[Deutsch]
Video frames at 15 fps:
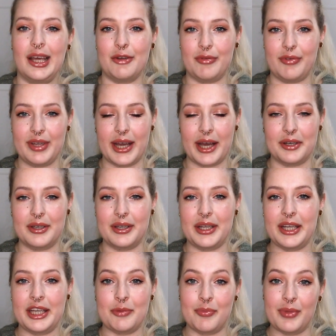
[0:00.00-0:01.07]
Vian,
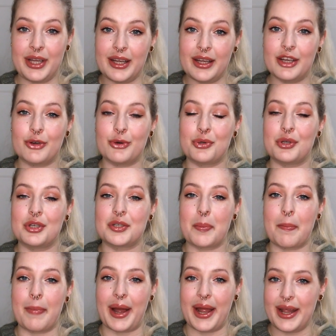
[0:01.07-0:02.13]
Aimé
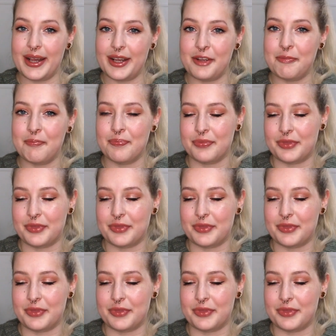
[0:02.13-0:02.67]
und Mal.